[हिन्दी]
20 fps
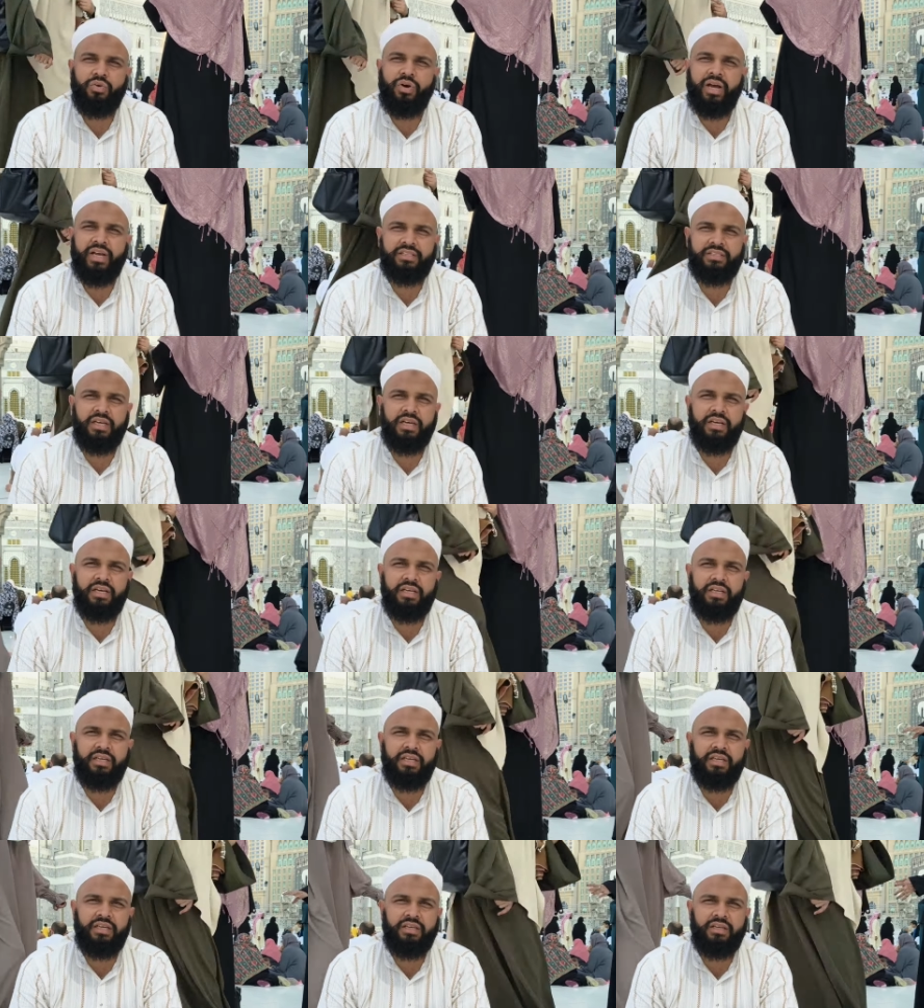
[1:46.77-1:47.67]
तो ऐसा
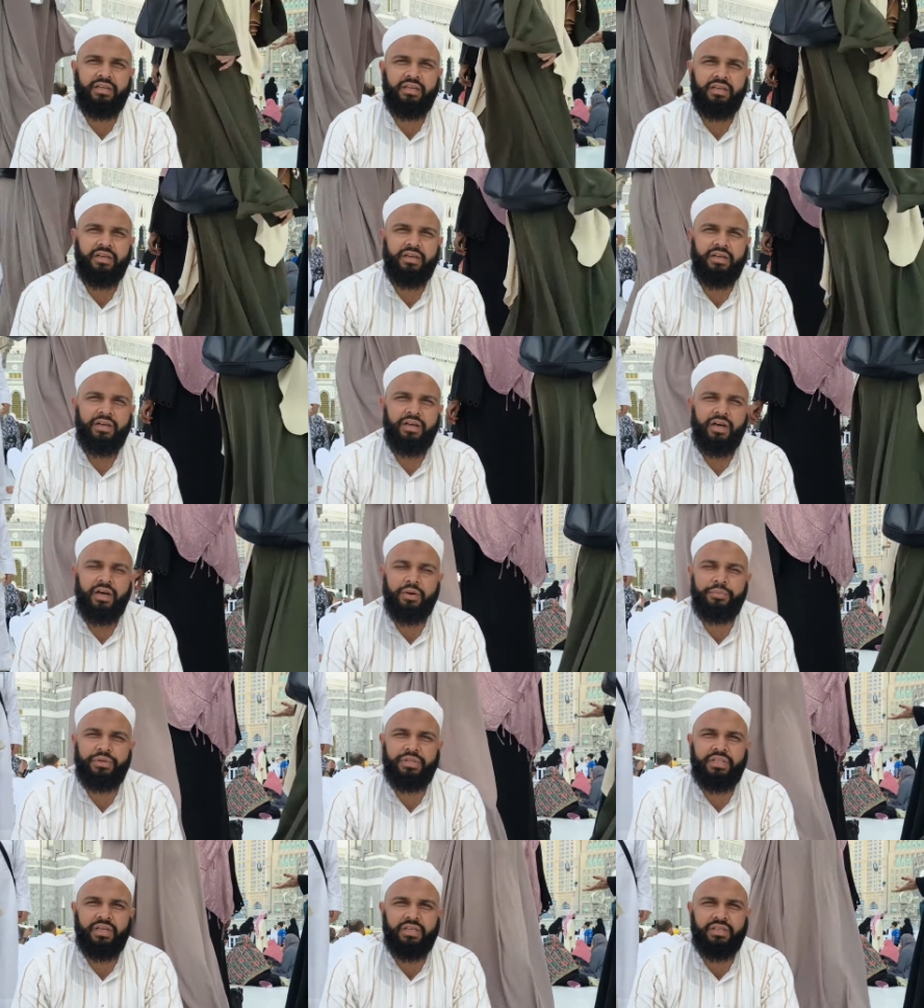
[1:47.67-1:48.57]
नहीं है
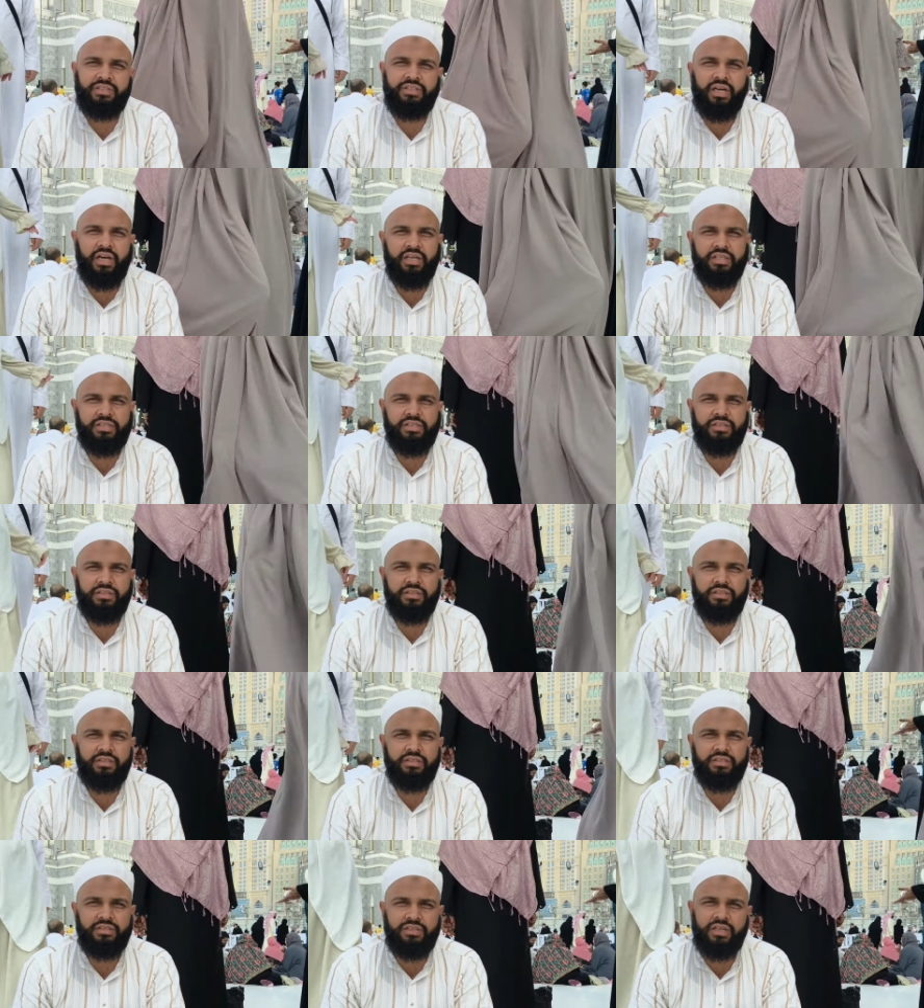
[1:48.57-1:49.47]
अभी तक जांच
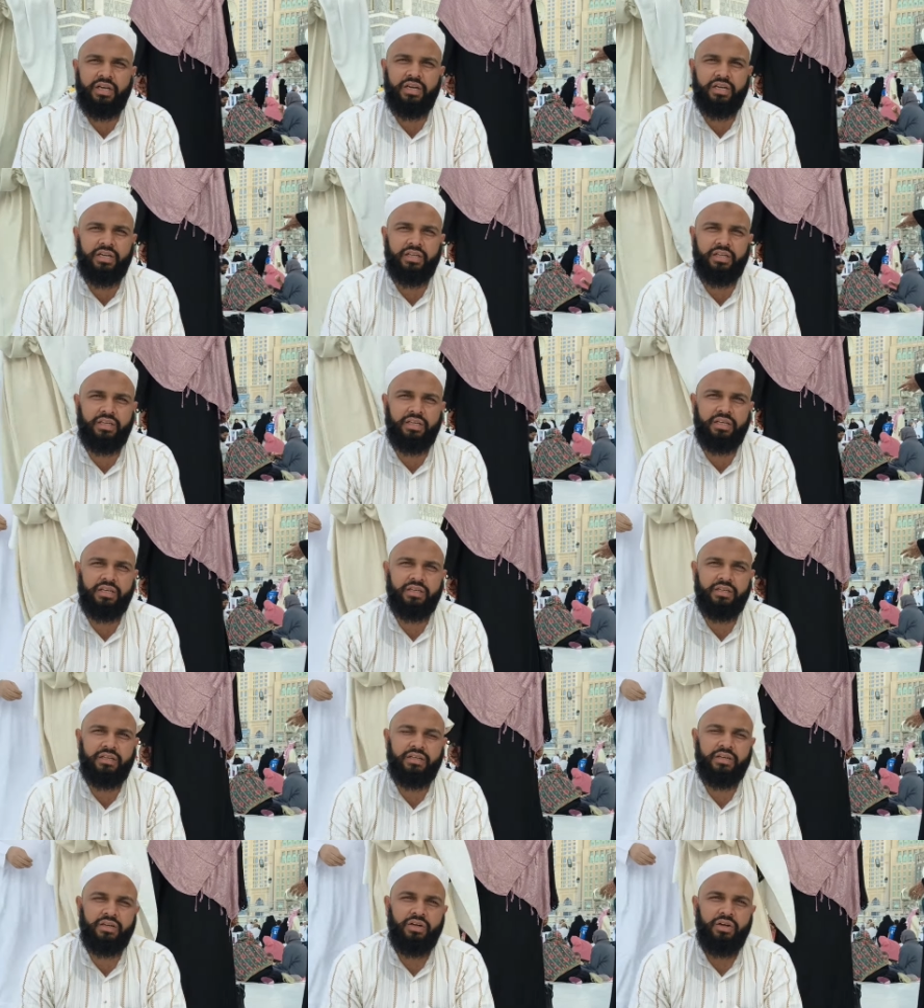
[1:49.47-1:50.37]
चल रही है
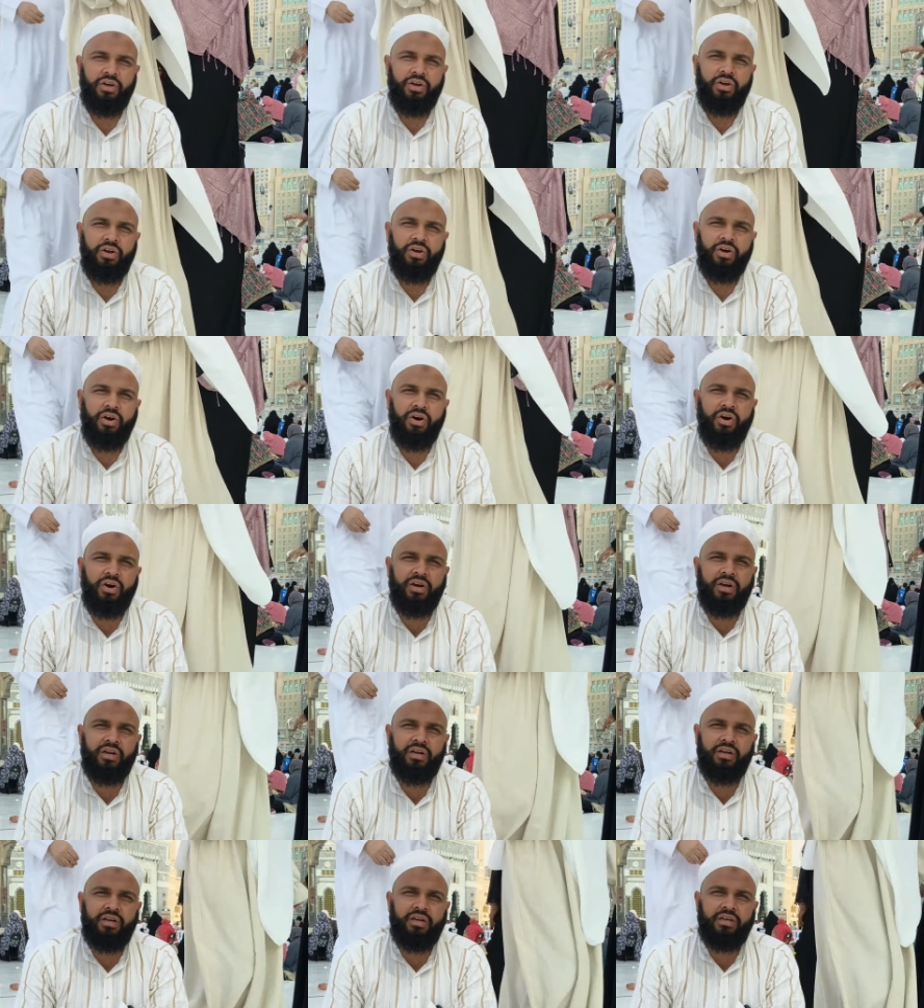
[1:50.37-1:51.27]

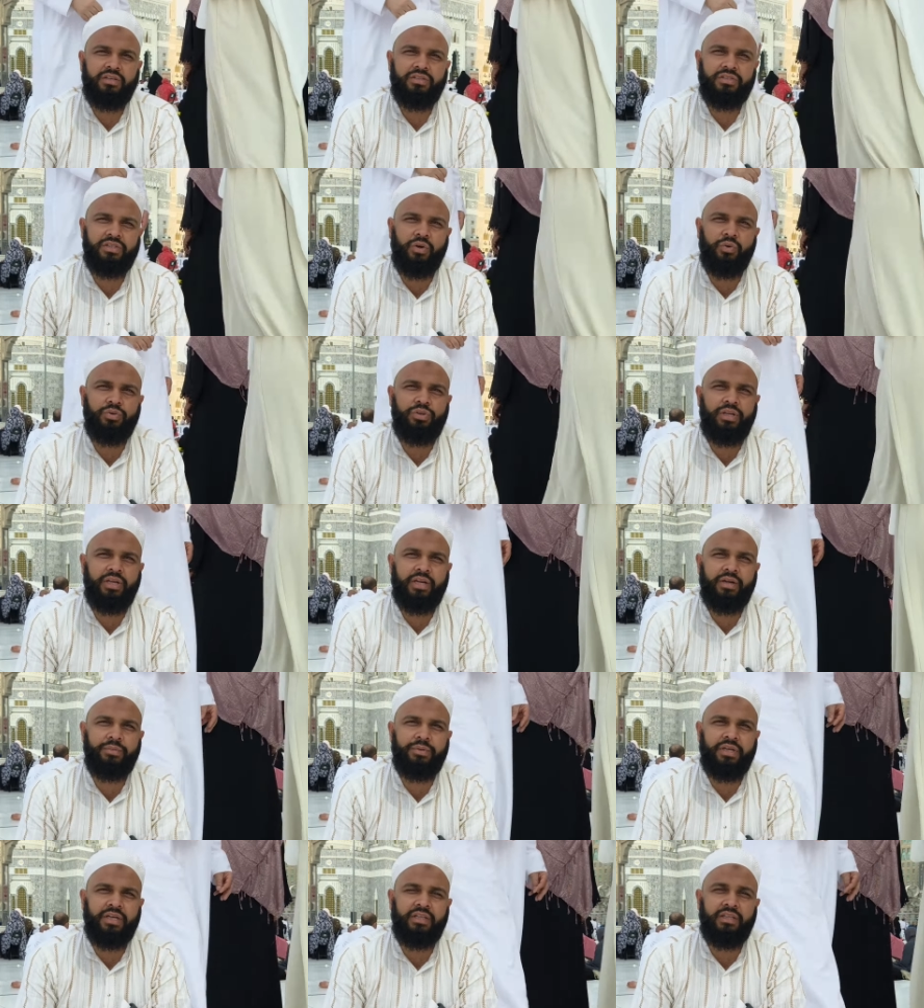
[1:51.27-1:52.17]
और सऊदी
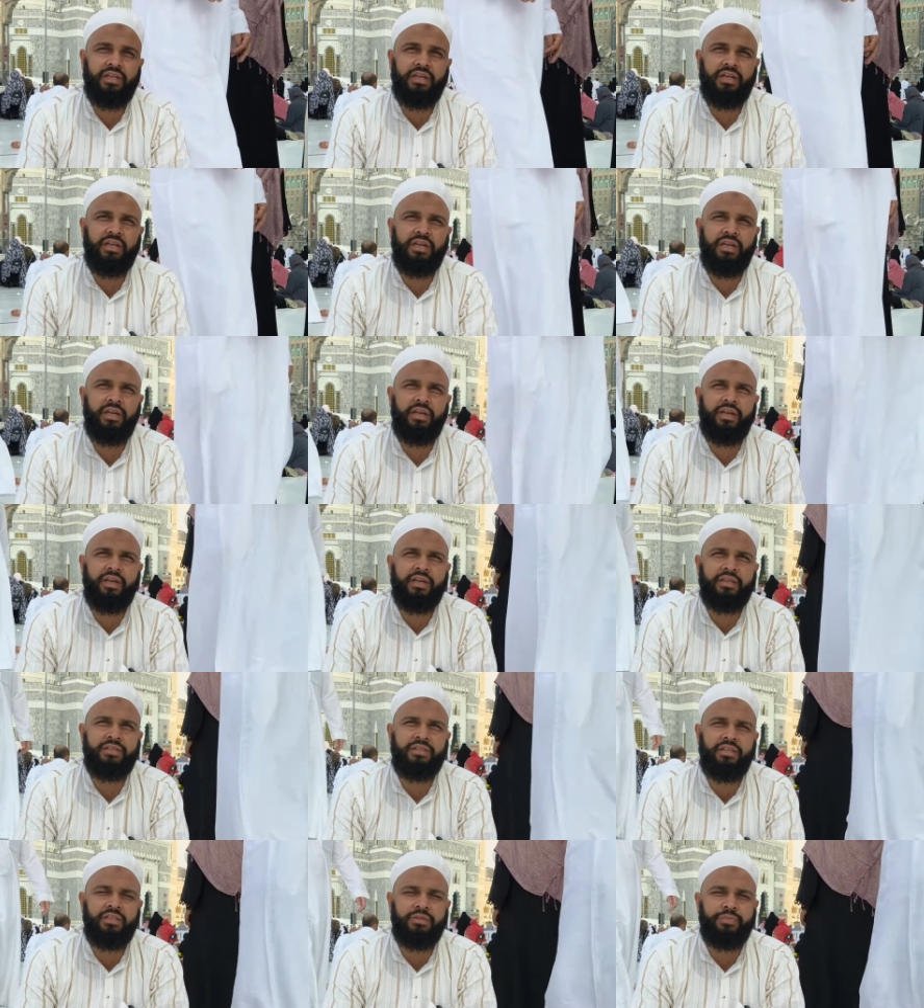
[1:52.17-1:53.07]
अरब के अंदर
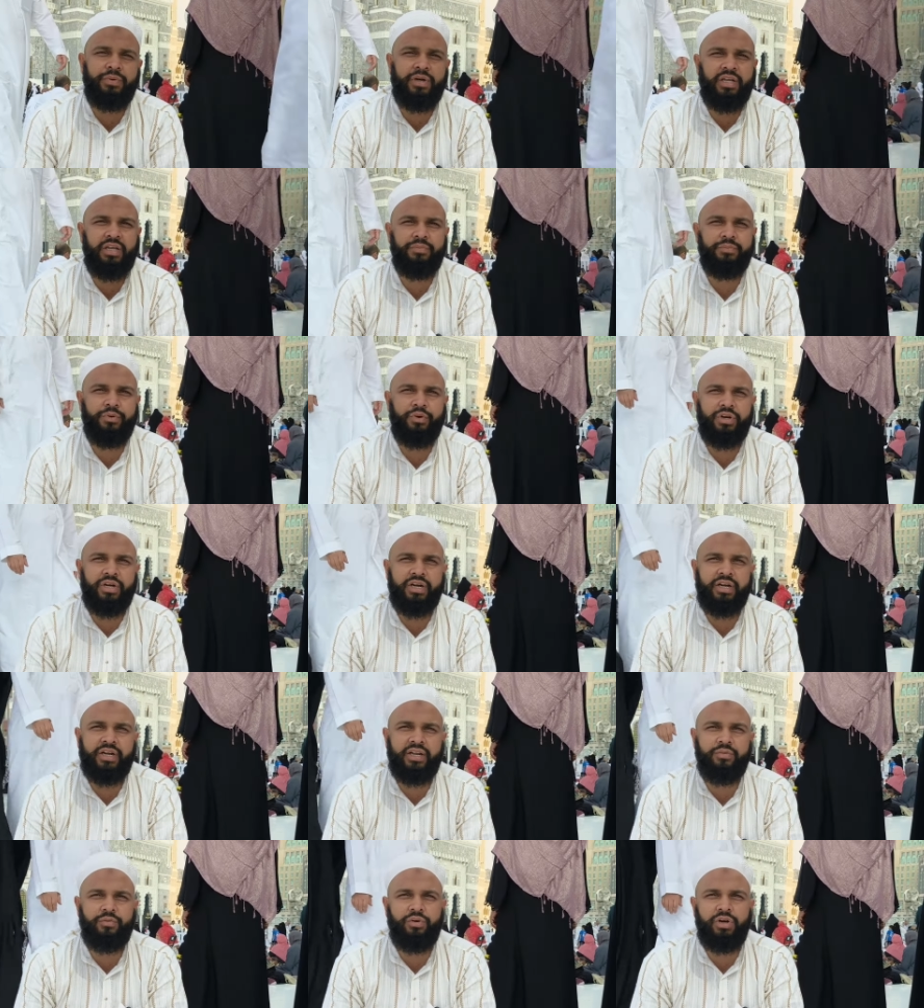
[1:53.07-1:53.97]
एक चीज़ बड़ी
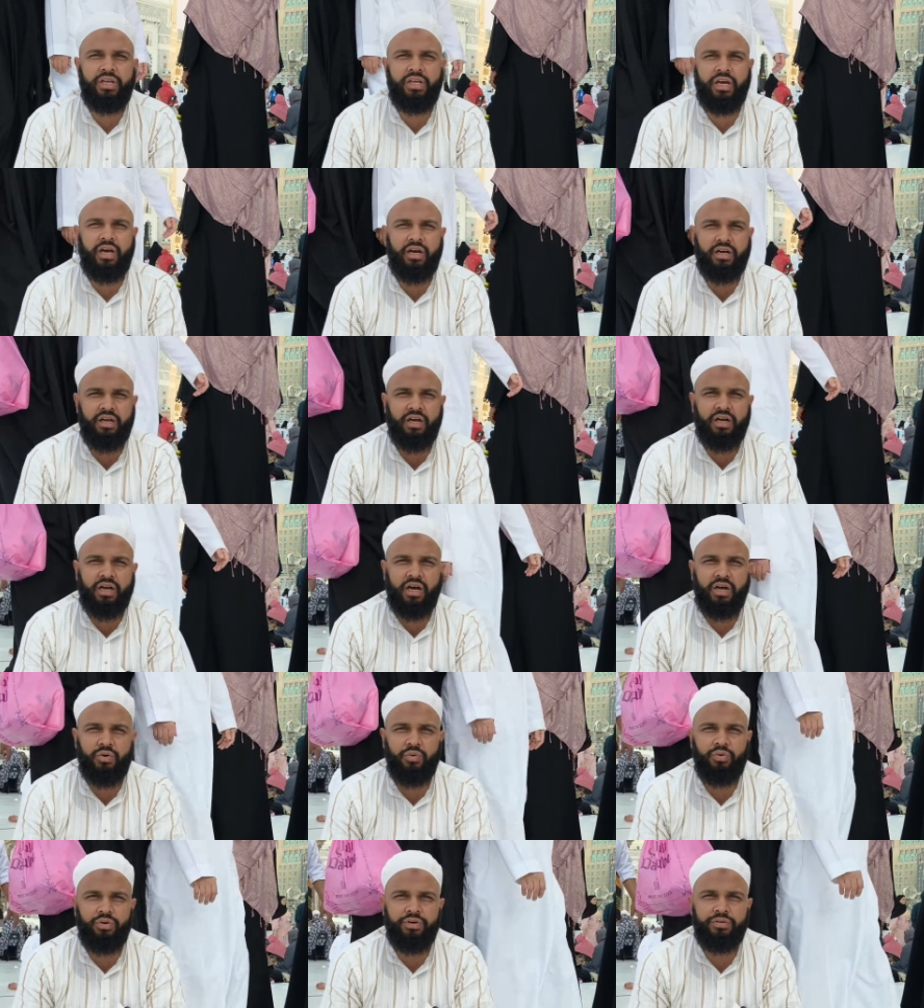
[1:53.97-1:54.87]
इम्पोर्टेंट है वो है यहाँ का
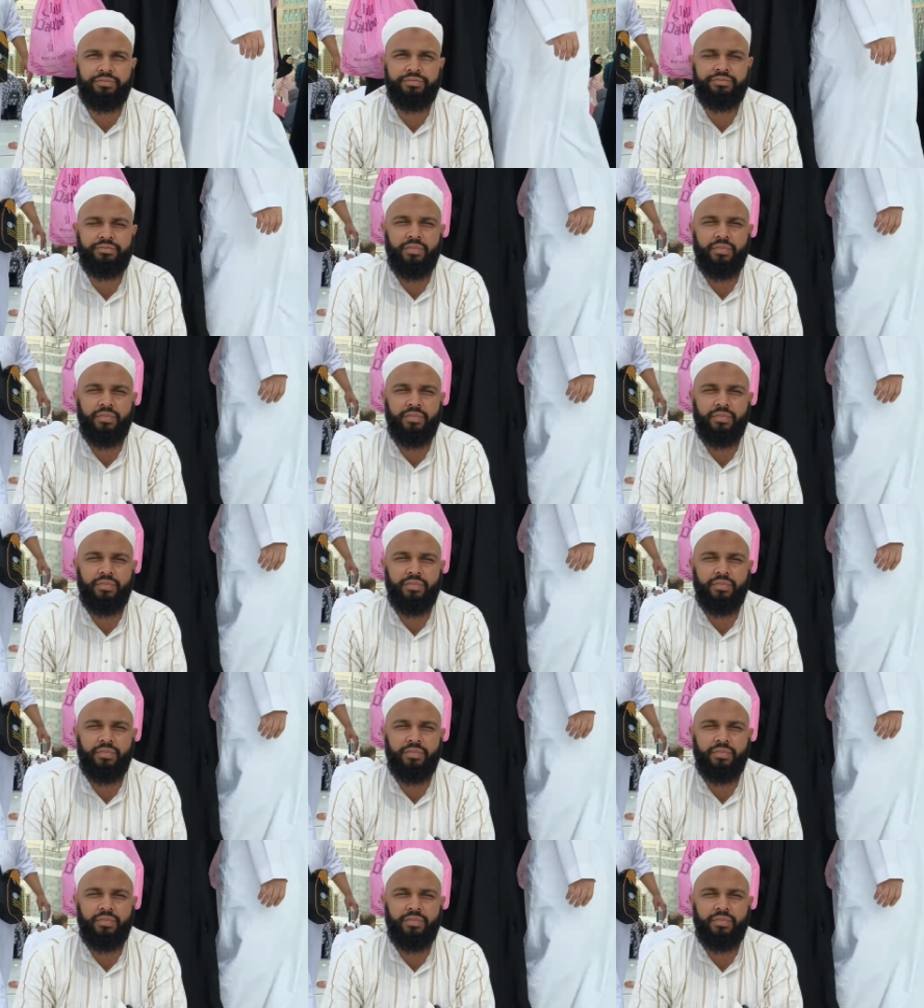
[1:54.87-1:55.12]
कानून